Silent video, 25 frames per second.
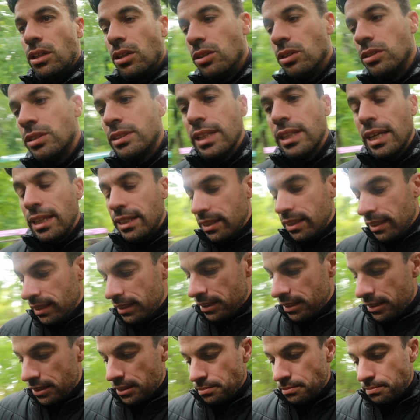und dann
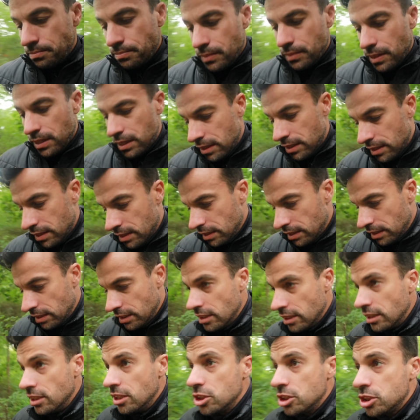ähm,
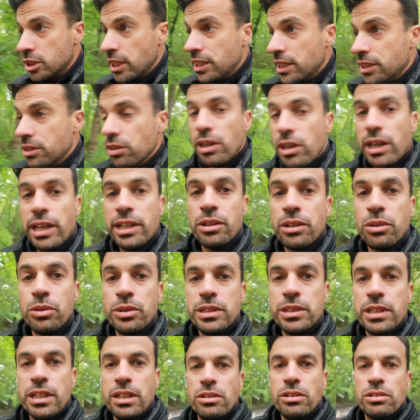schicke ich noch einen
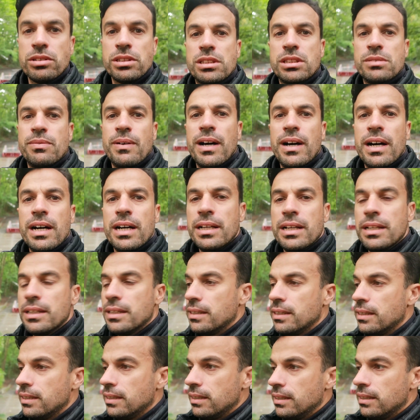runter und zwar
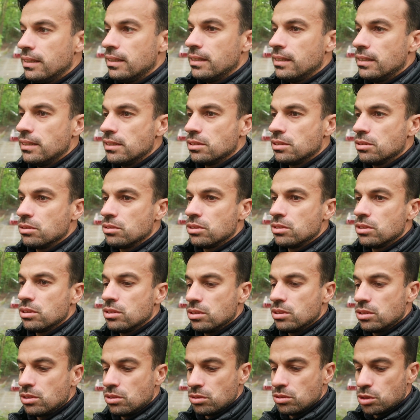äh, so,
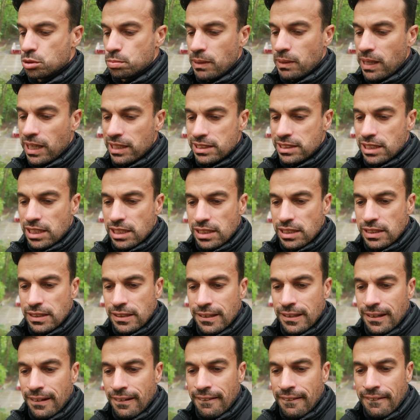ein, so ein Spanier,
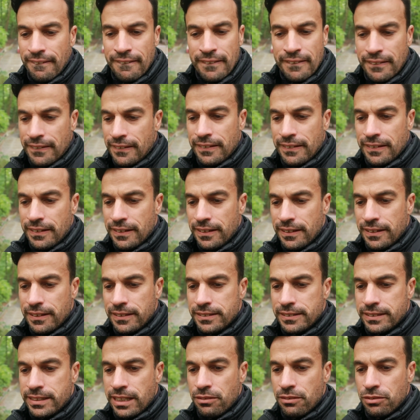
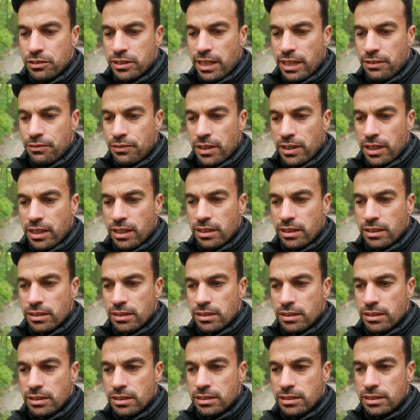äh, der, wird einfach,
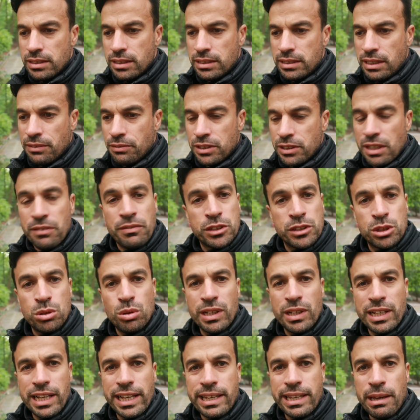der wird einfach so
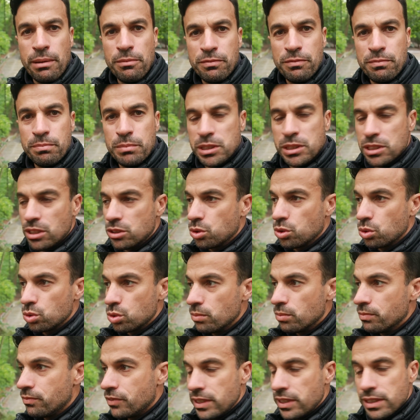lange kämpfen, bis er tot
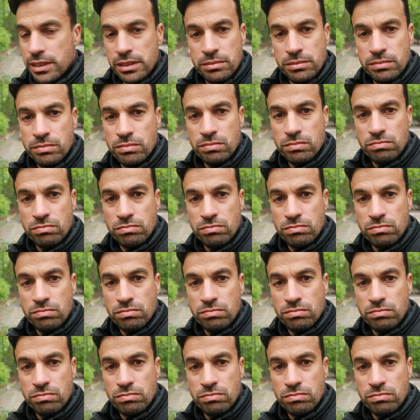umfällt.